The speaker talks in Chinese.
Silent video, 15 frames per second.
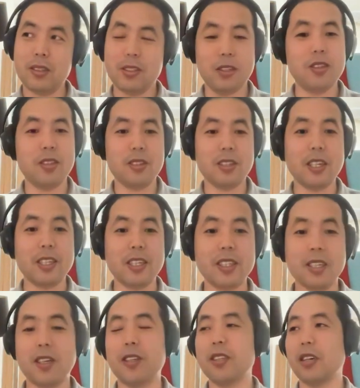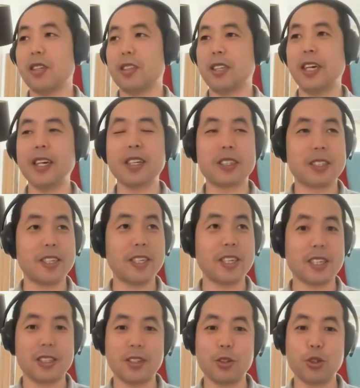其实大家想一想，这这
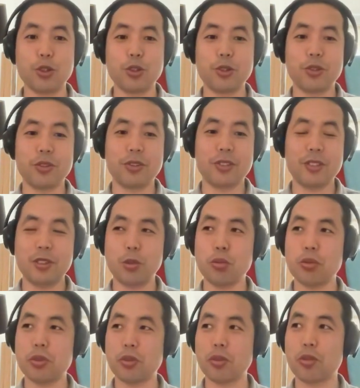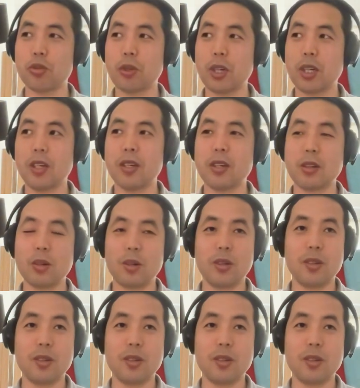个就几乎就是说。